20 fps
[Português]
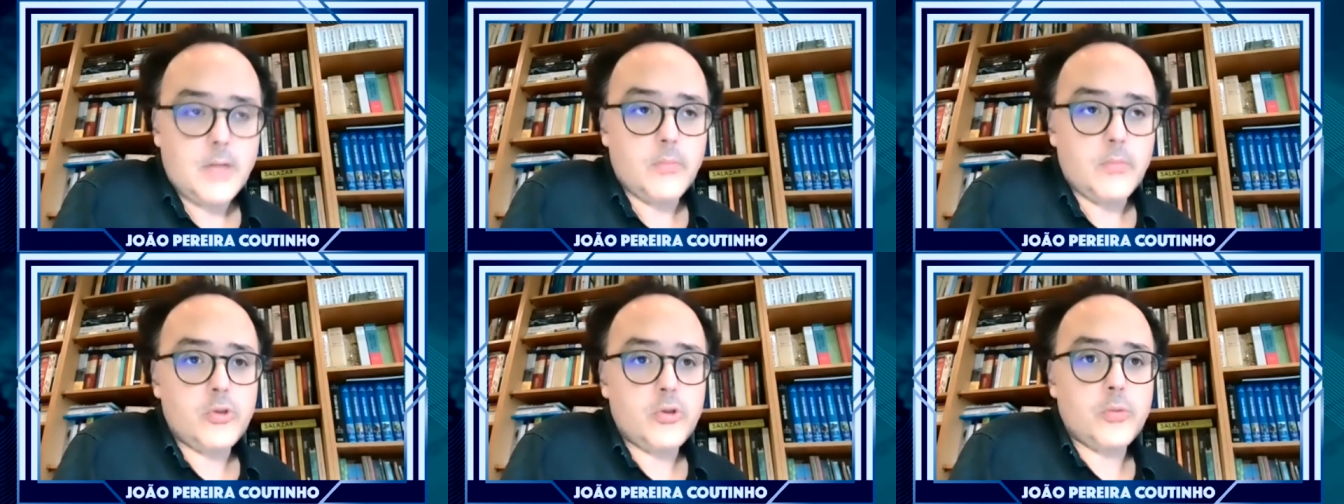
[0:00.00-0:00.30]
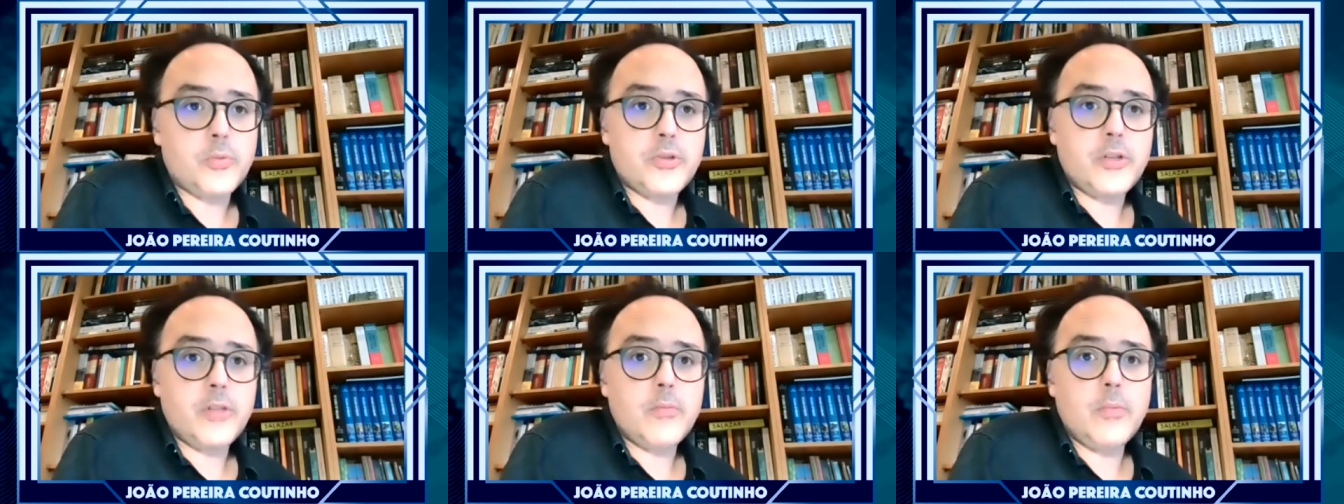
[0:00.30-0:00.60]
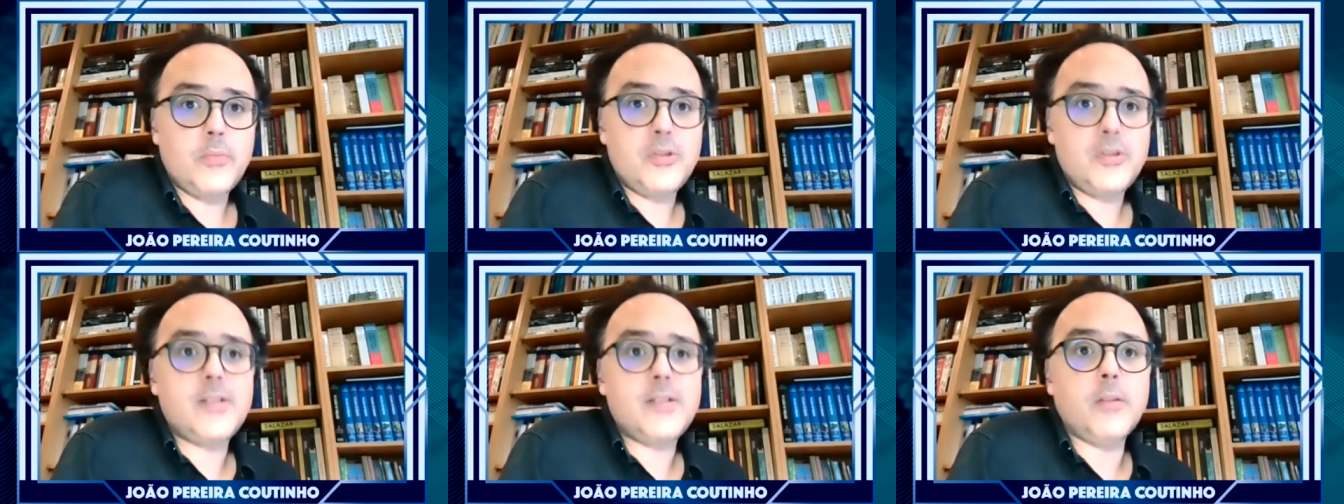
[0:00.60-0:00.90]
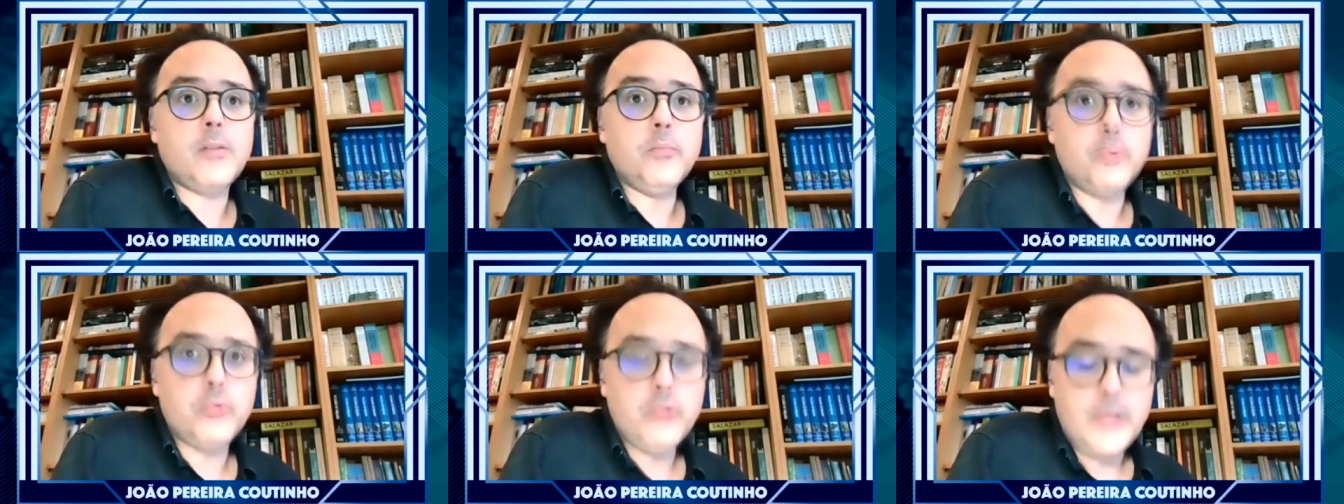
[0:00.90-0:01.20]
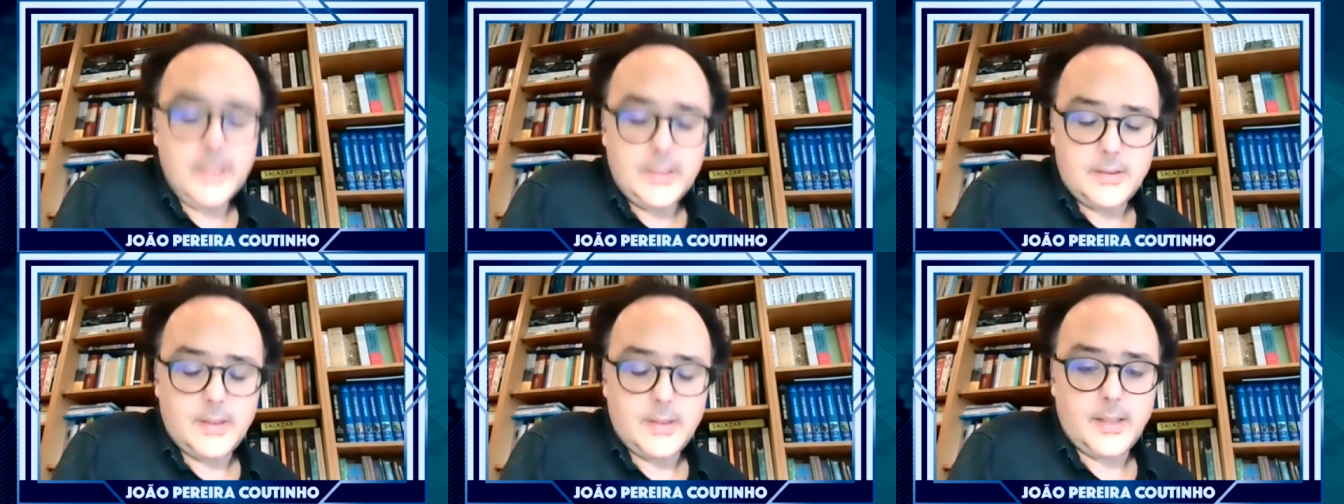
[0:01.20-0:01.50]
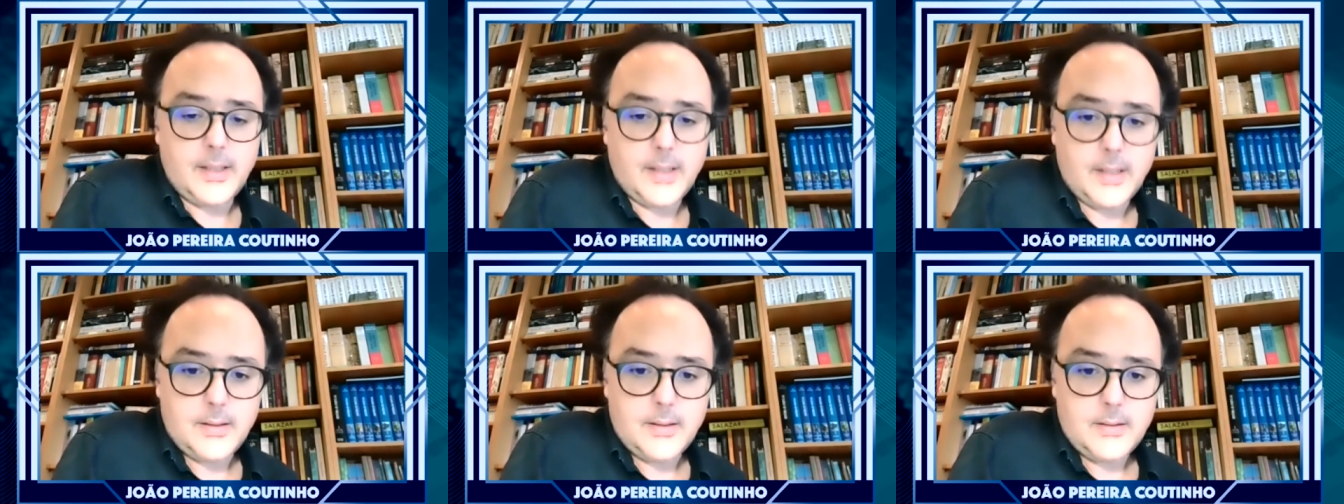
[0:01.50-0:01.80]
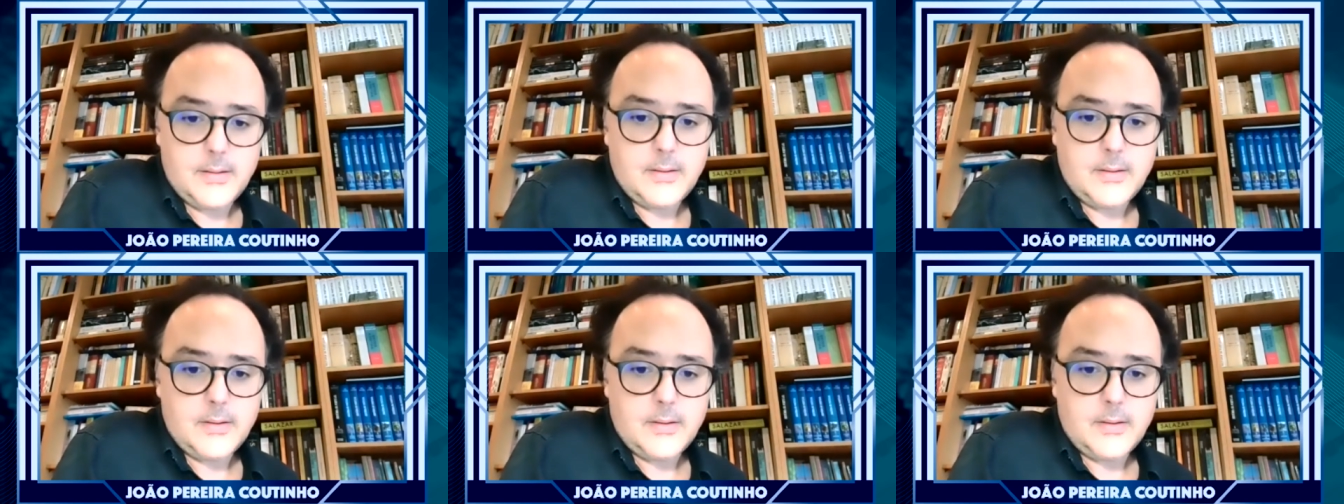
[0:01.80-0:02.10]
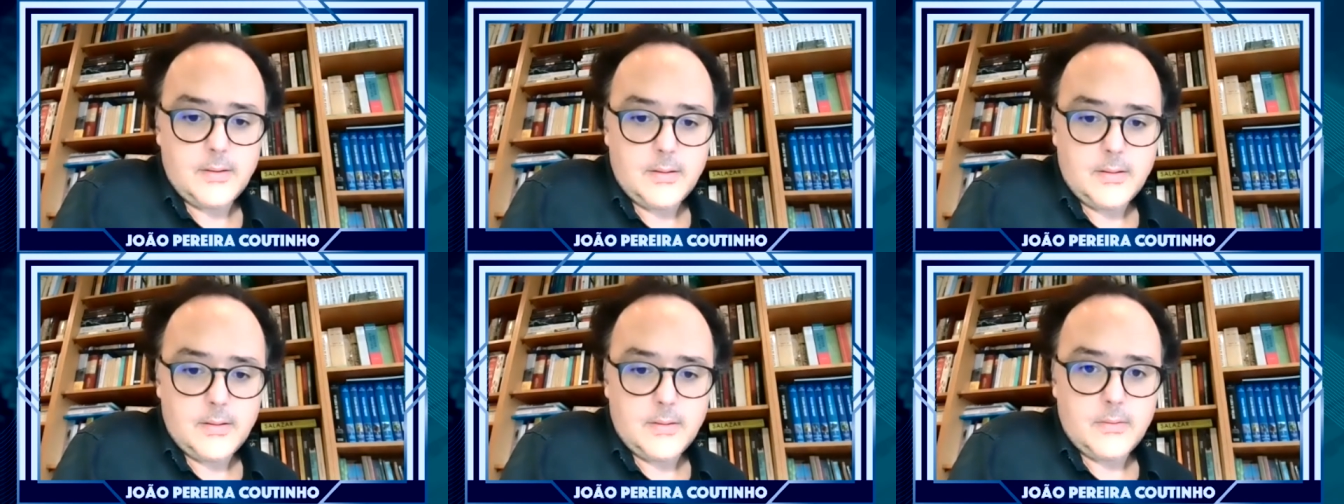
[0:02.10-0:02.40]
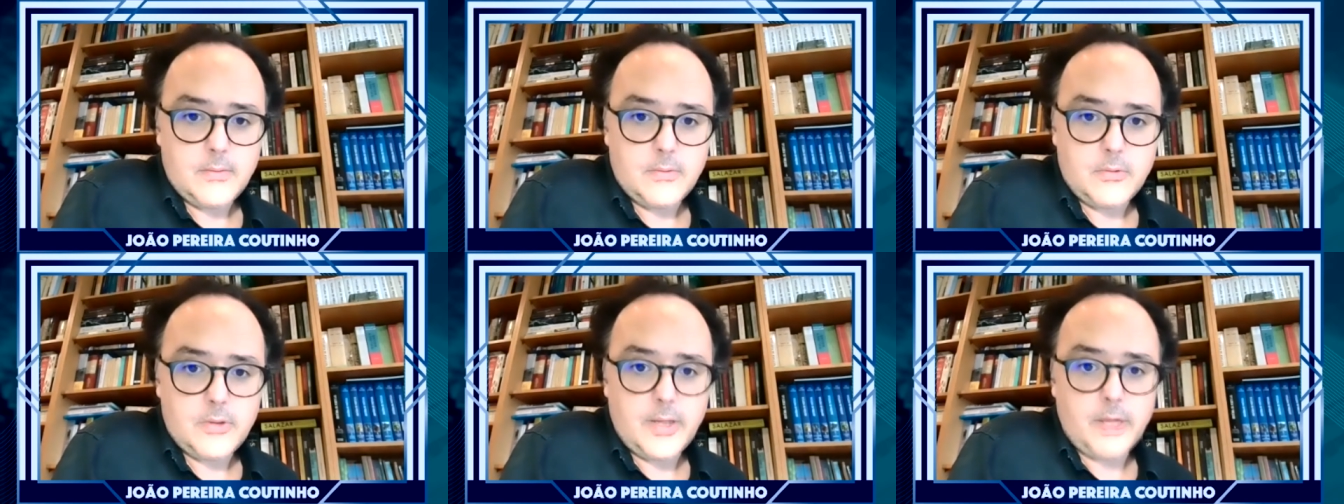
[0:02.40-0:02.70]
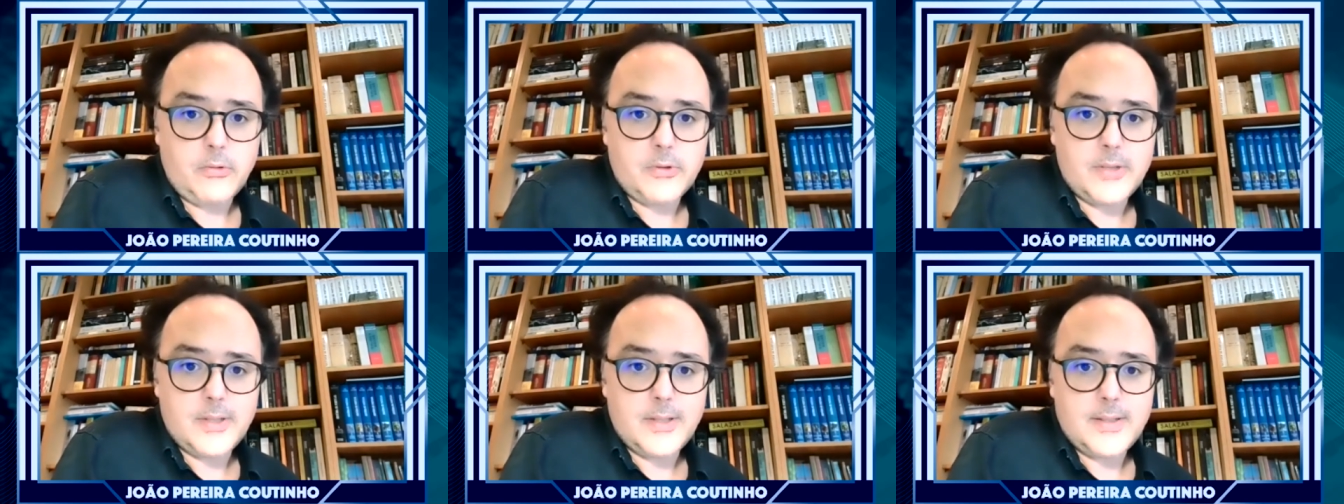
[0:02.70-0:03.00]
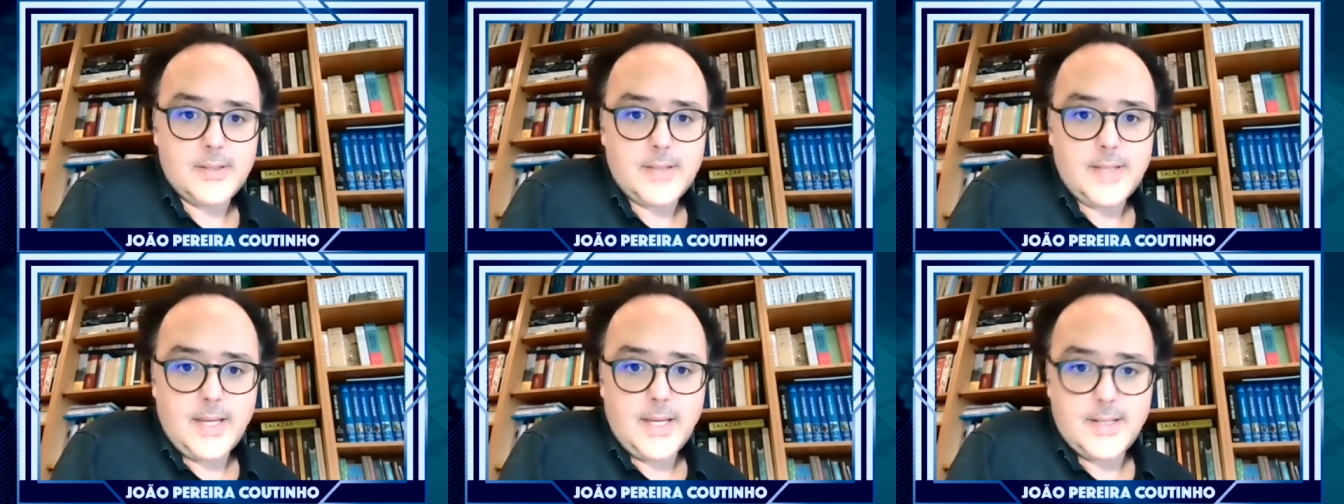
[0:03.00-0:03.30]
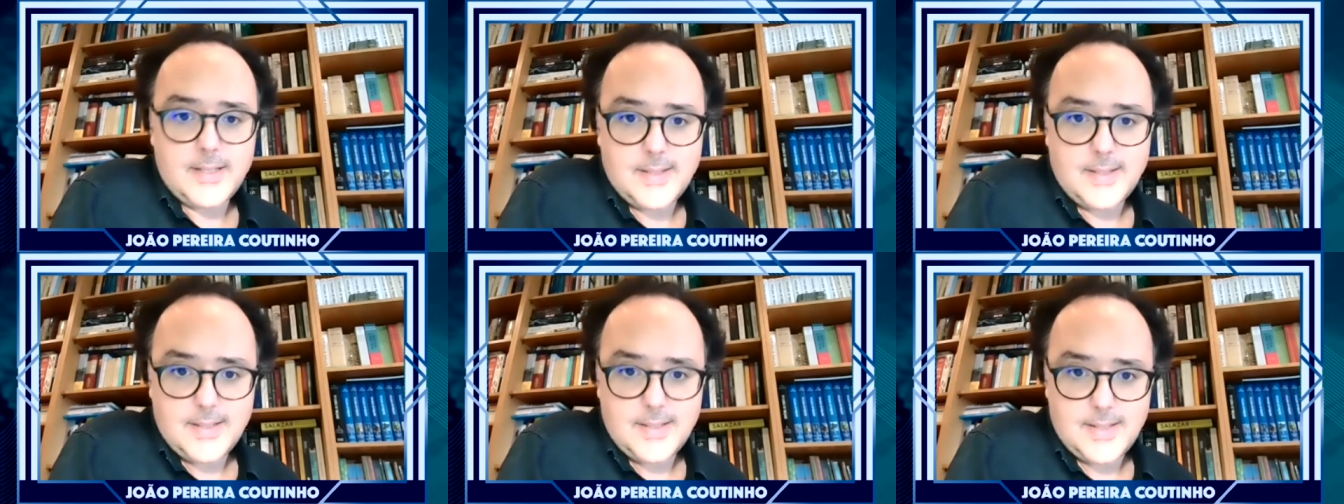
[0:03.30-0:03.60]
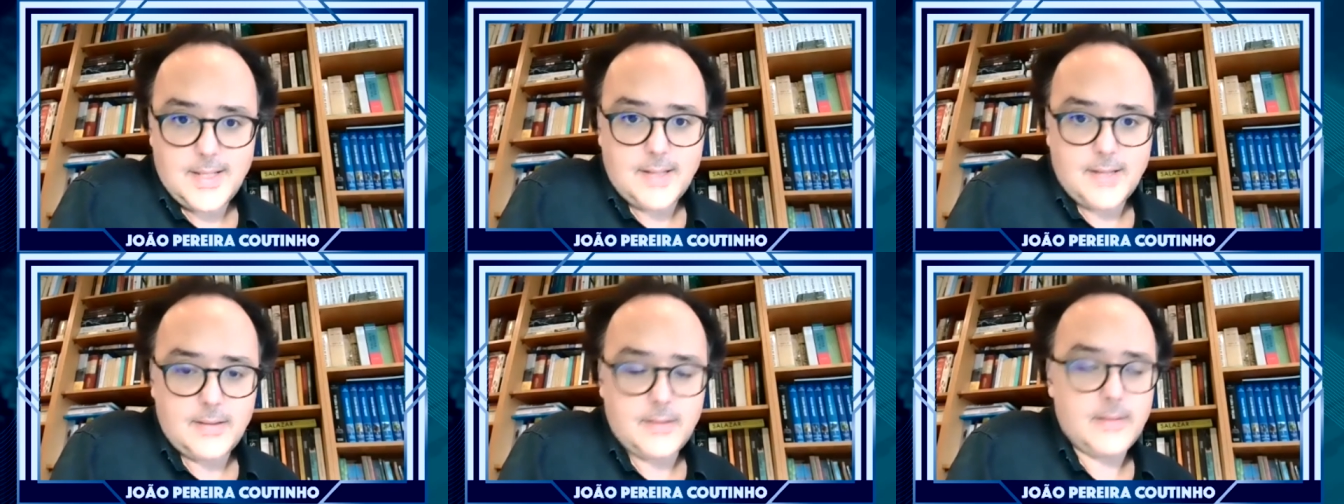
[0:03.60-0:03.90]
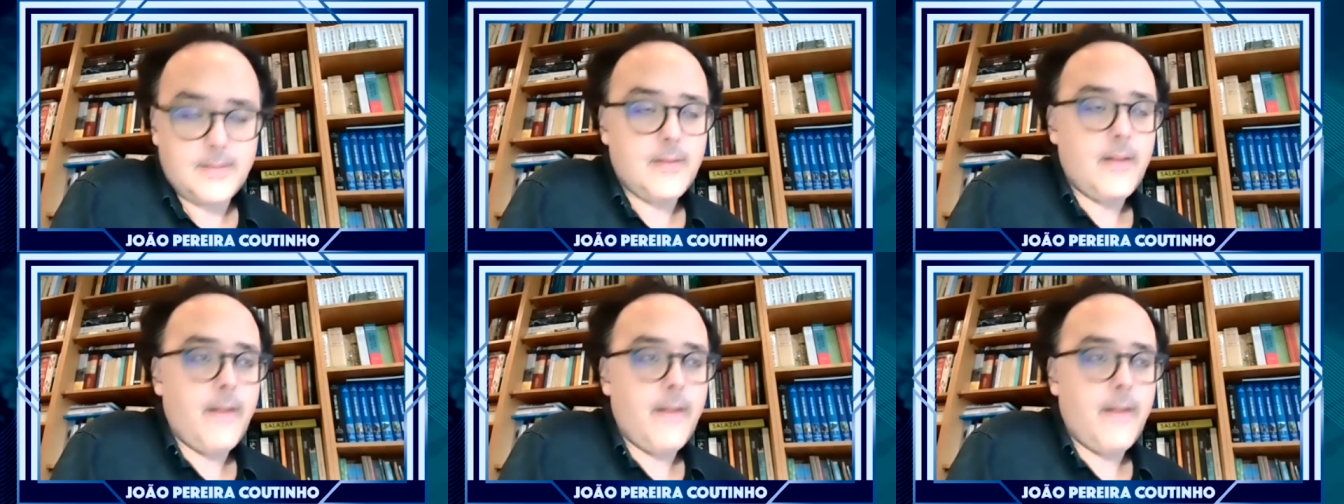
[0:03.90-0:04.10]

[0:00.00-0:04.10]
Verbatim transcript: começou por ser uma posição política nos séculos XVI, XVII.